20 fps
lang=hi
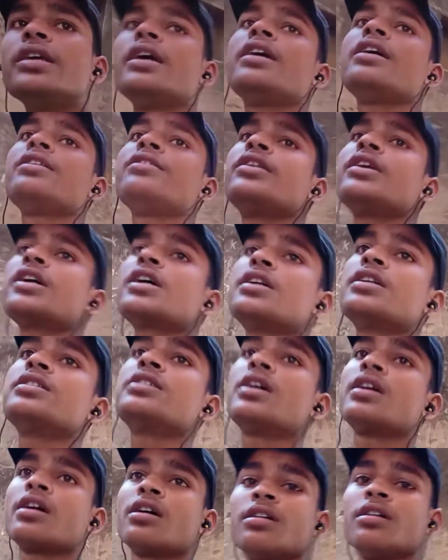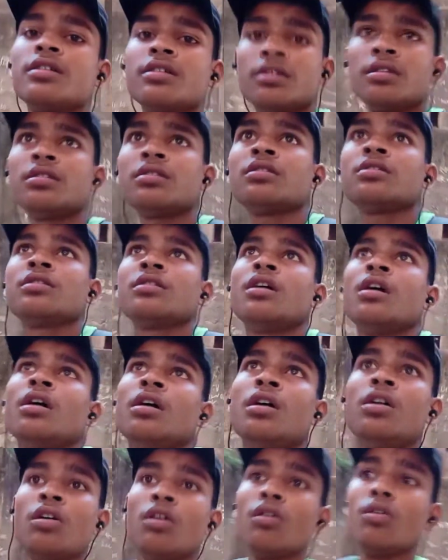ये अंदर का नज़ारा
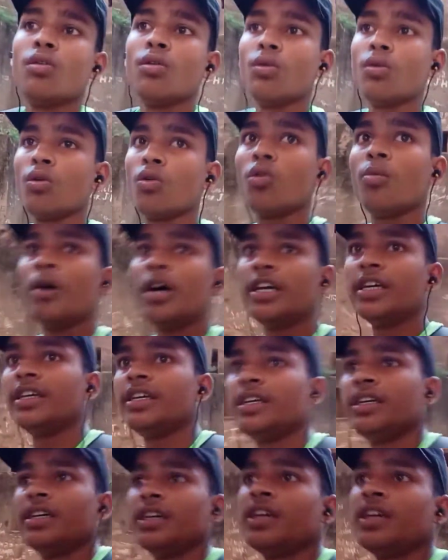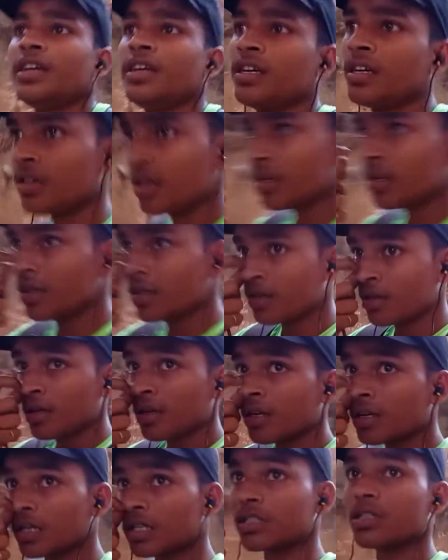ओ भाई
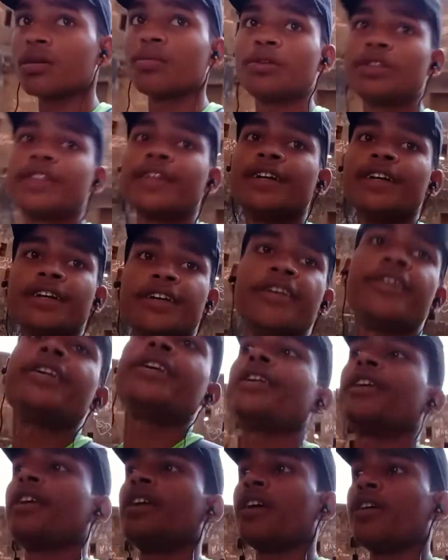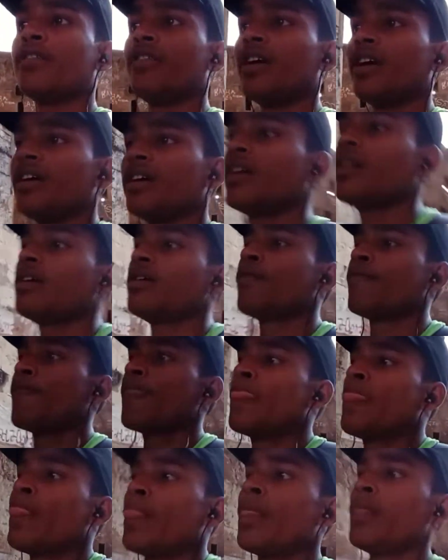गज़ब इतनी ठंडी ठंडी हवा है
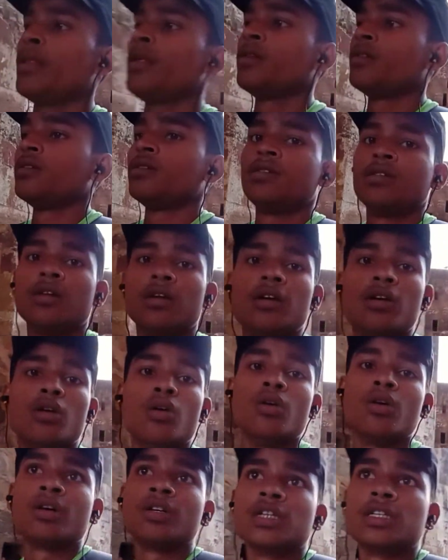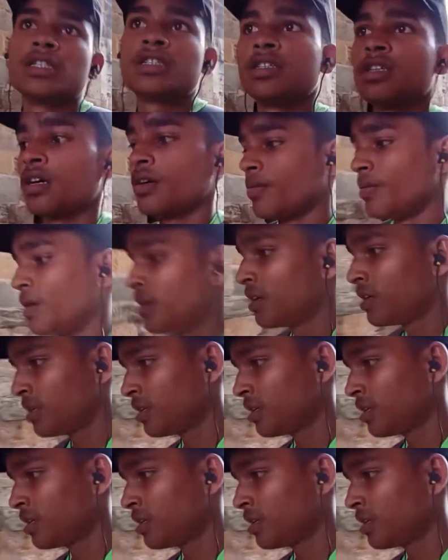गज़ब